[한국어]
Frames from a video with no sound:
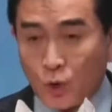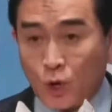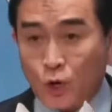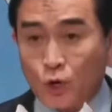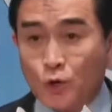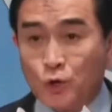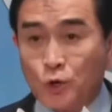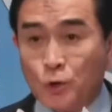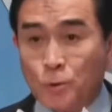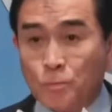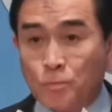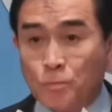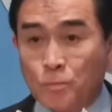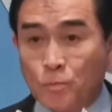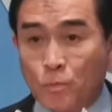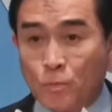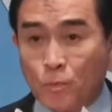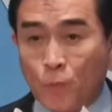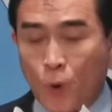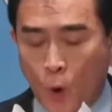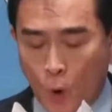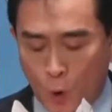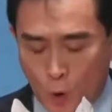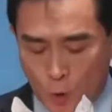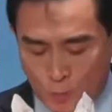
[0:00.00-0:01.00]
후원금
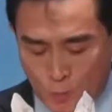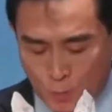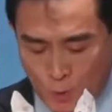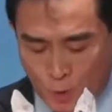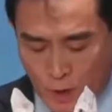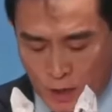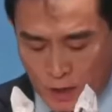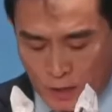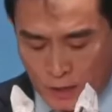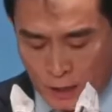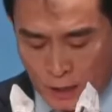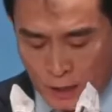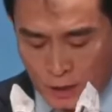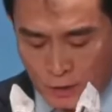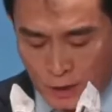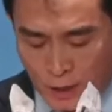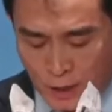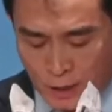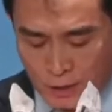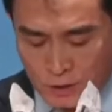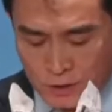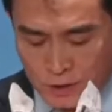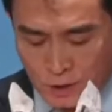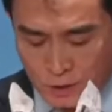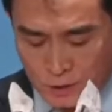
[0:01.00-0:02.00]
모금과
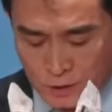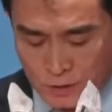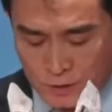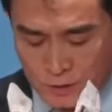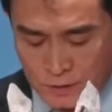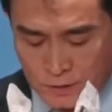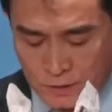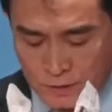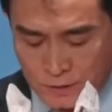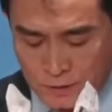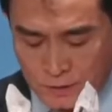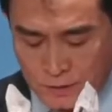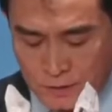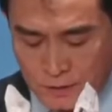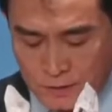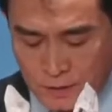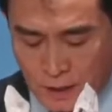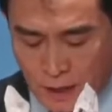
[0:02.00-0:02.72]
관련하여서는